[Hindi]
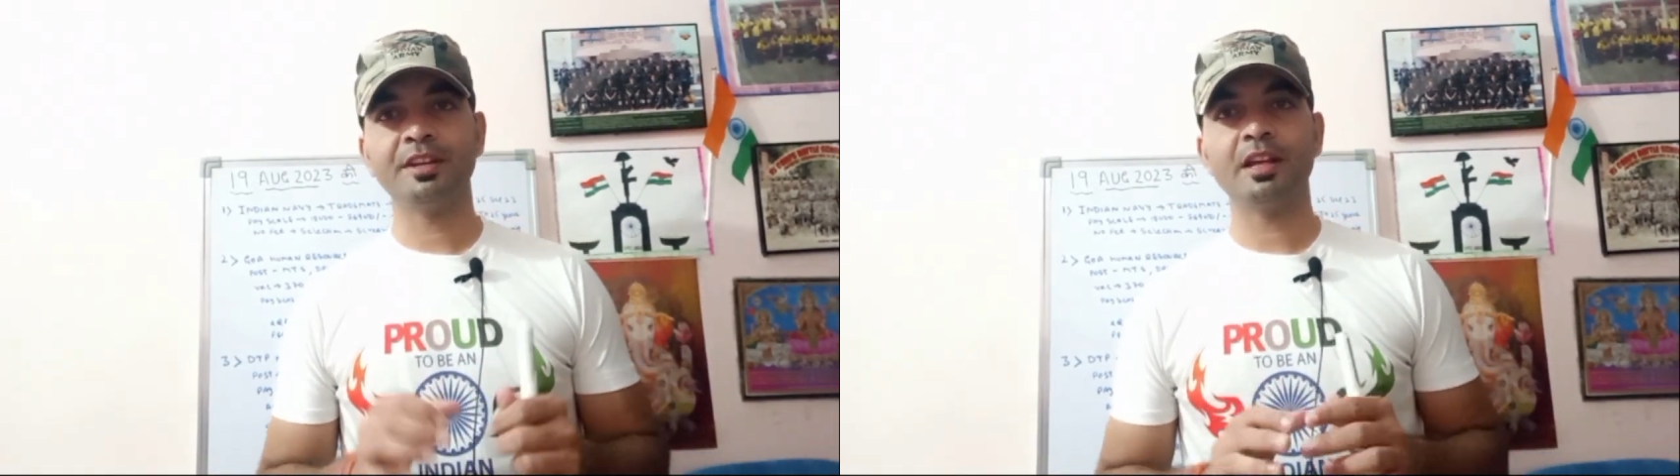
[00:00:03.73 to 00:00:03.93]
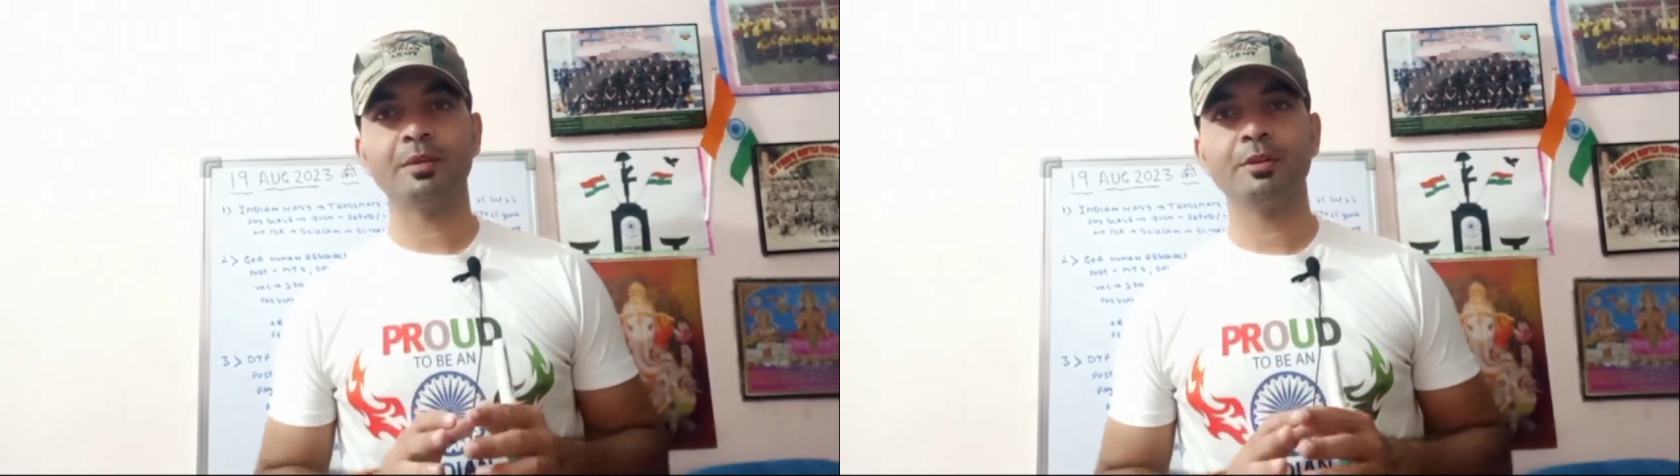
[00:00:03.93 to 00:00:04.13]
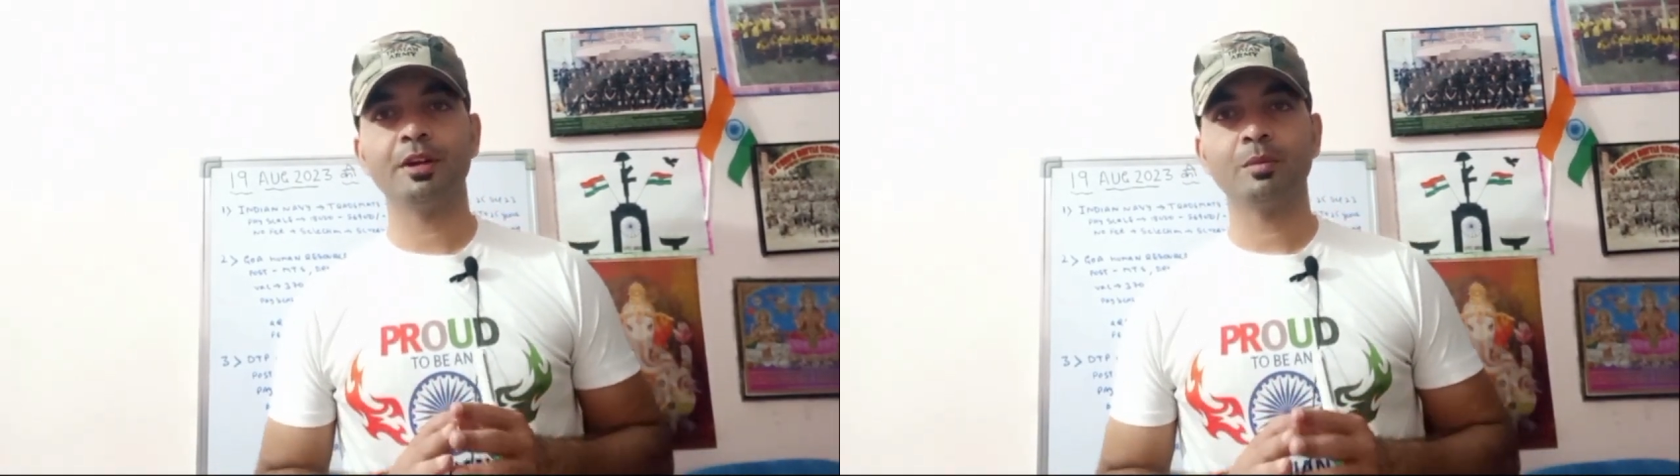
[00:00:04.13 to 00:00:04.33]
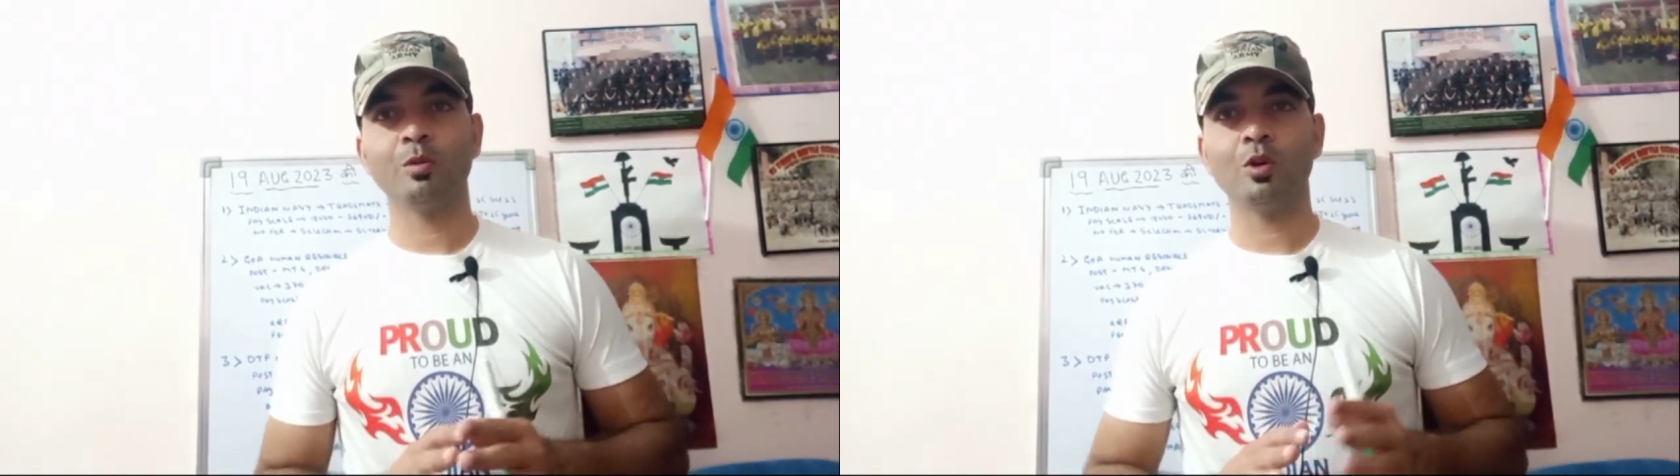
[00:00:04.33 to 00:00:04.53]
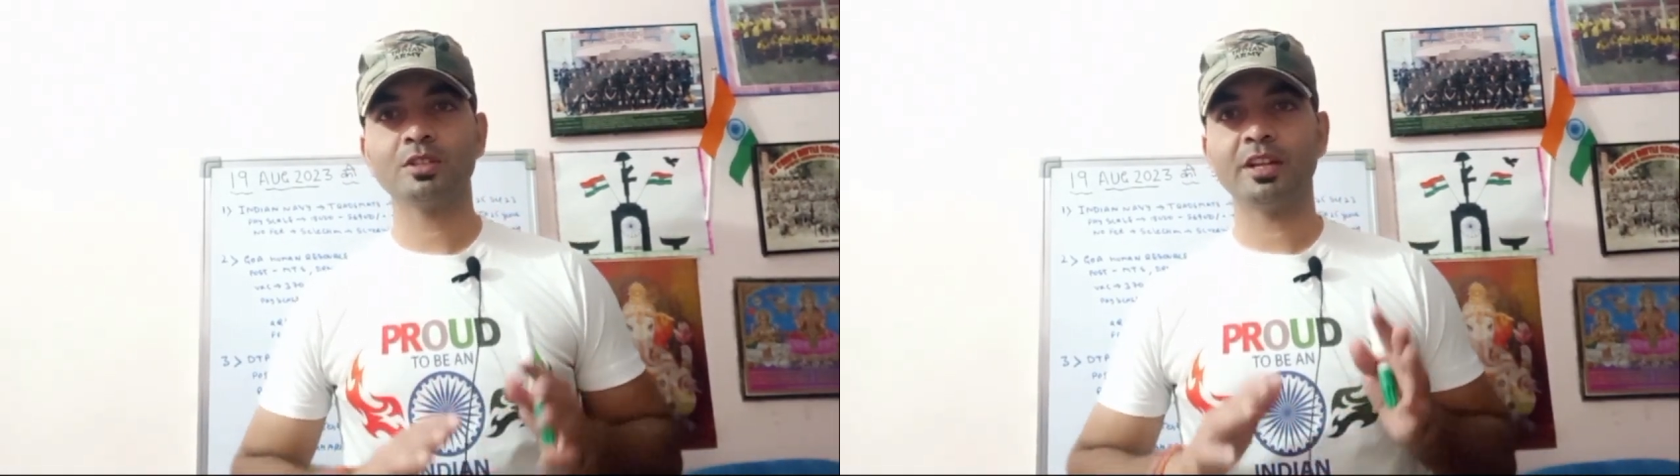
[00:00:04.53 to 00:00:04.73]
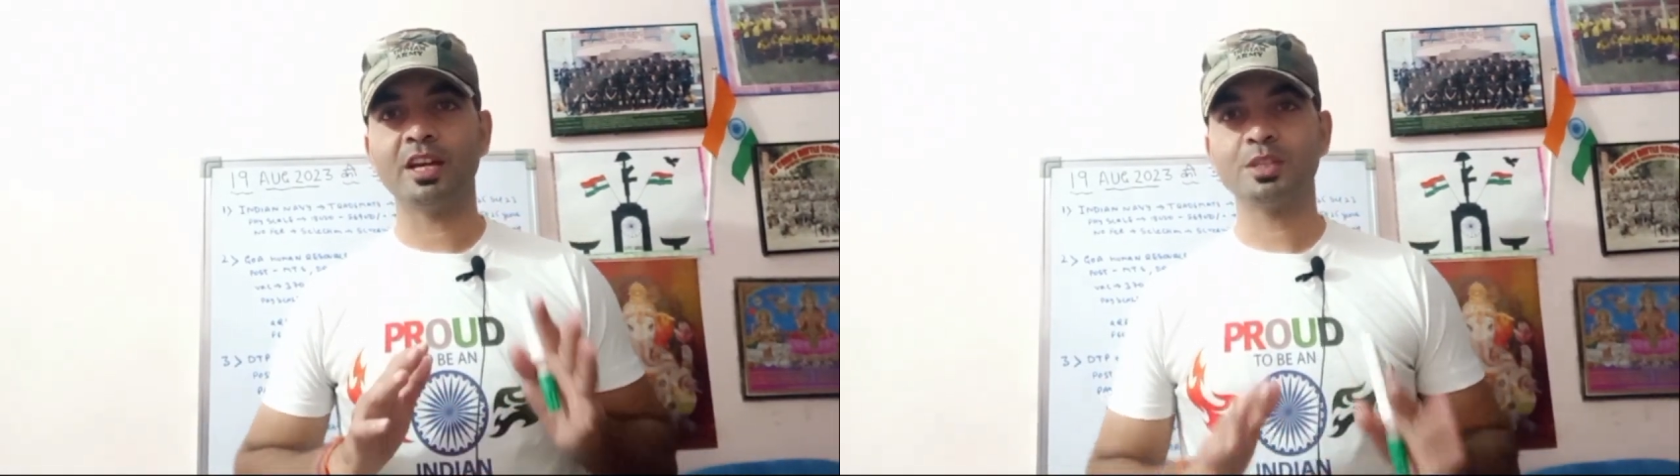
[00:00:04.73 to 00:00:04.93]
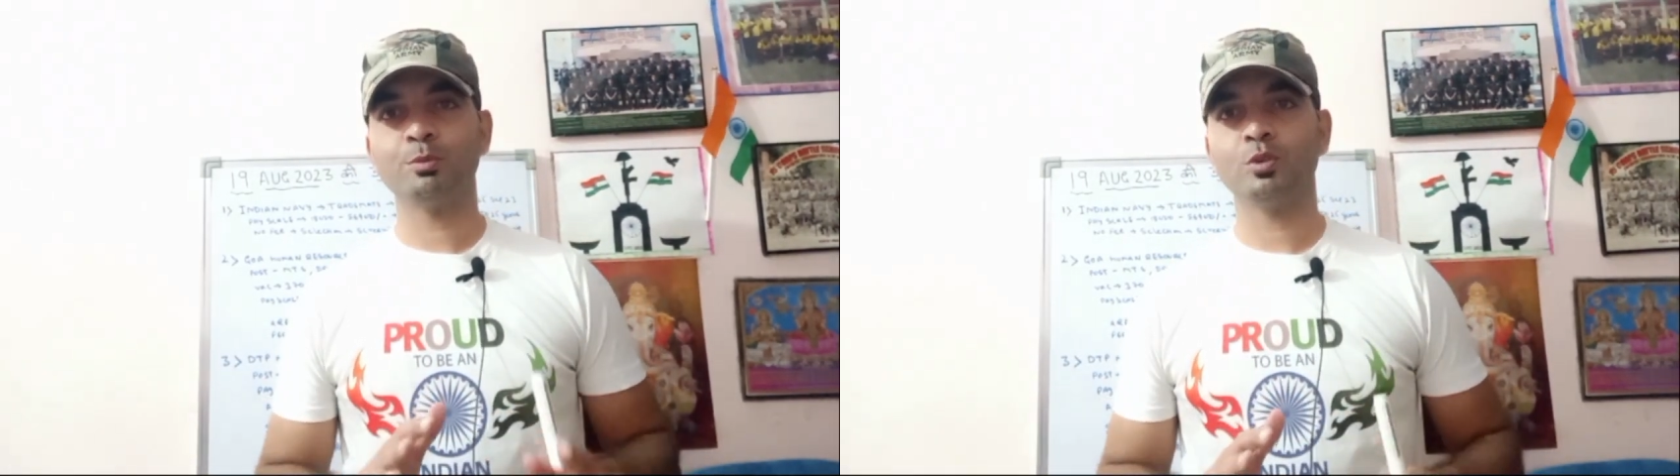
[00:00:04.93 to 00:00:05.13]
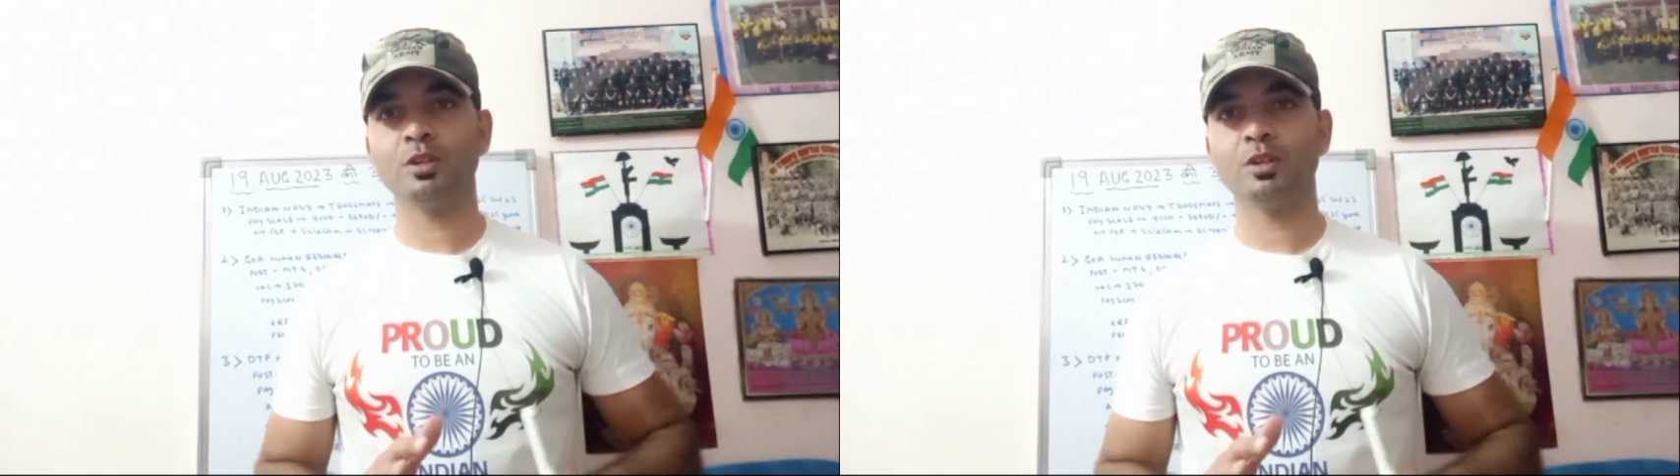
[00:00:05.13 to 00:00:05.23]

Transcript: अनिल आर्मिनेटर ब्लॉग्स एंड एचपी